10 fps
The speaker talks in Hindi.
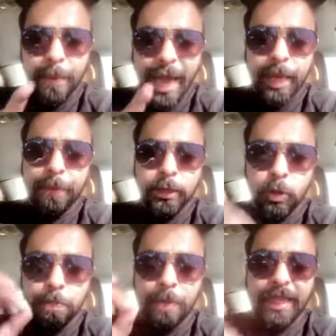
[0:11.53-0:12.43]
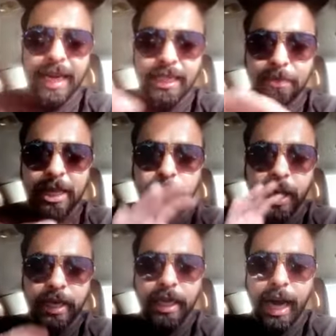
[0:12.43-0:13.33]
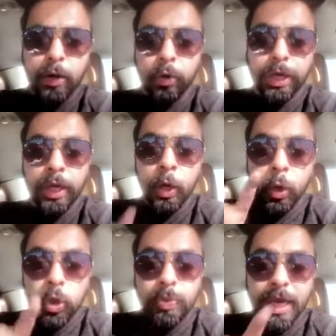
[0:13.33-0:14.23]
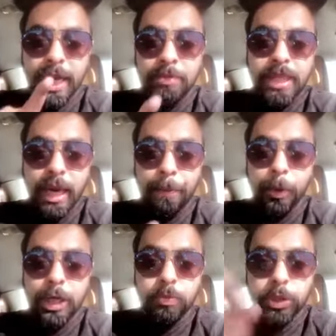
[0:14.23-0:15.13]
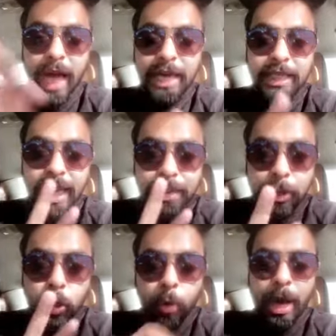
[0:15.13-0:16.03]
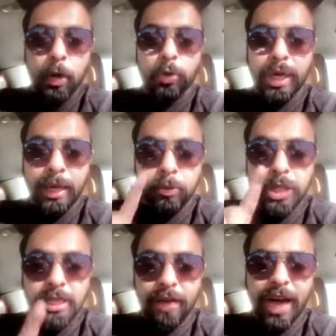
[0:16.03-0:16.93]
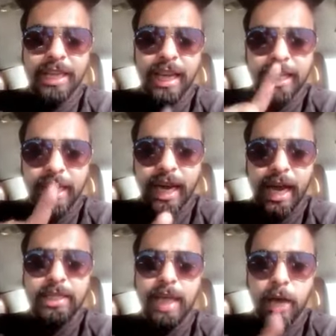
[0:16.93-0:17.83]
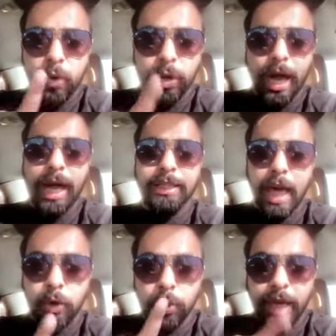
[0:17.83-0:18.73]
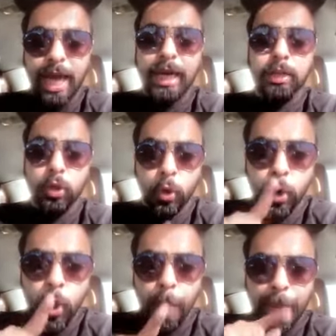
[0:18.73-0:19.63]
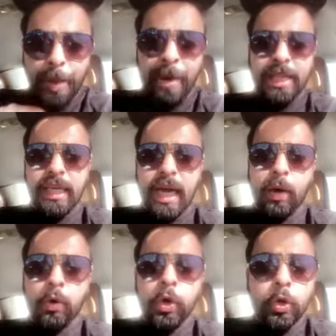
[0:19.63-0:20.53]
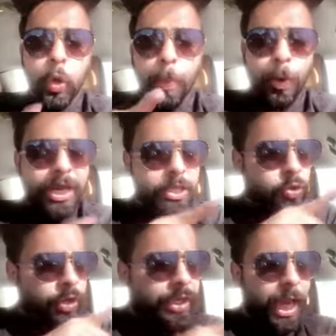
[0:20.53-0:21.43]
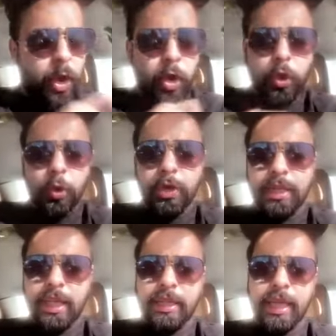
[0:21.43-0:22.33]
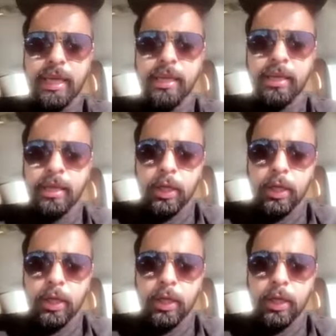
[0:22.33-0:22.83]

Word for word: लिए बाइक पे जो पंद्रह से बीस मिनट की राइड होगी उसमें कम से कम पुलिस मुझे आने जाने में दो बार रोकेगी मुझसे सवाल करेगी कहां से आ रहे हो कहां जा रहे हो क्या करते हो पेपर दिखाओ तो पुलिस को ये लोग क्यों नहीं दिखते